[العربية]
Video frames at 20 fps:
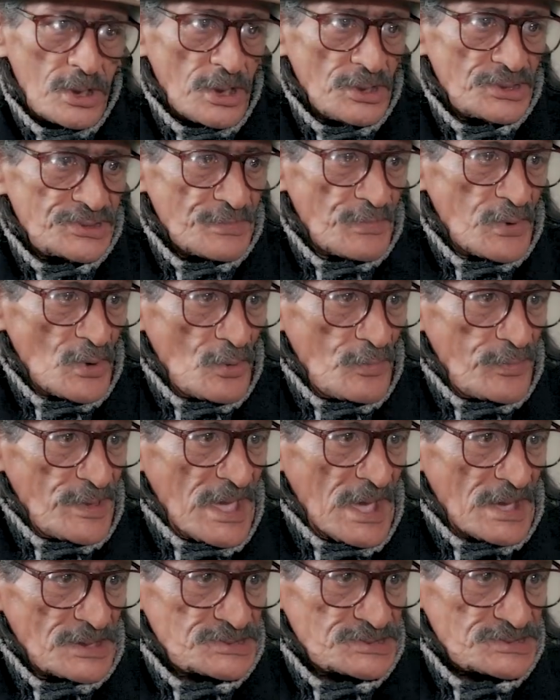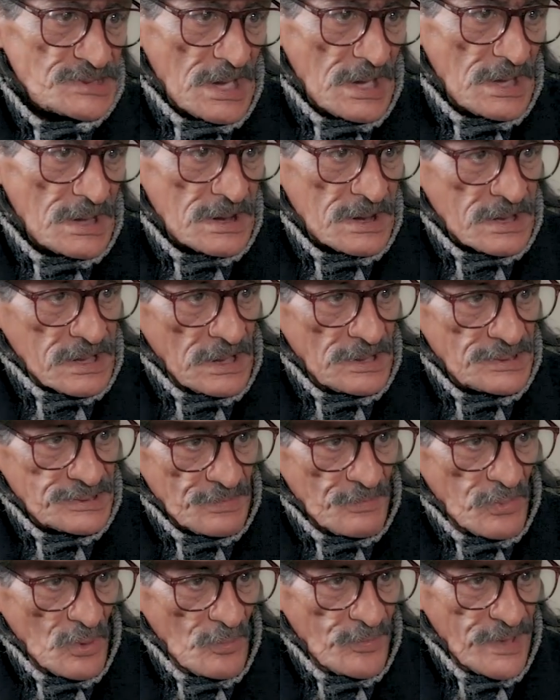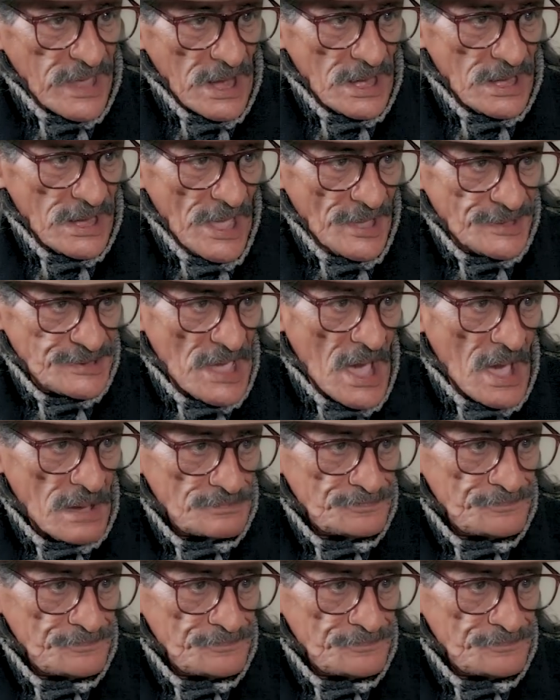كيصبغوا بها الشعر كيصبغوا بها اللحيه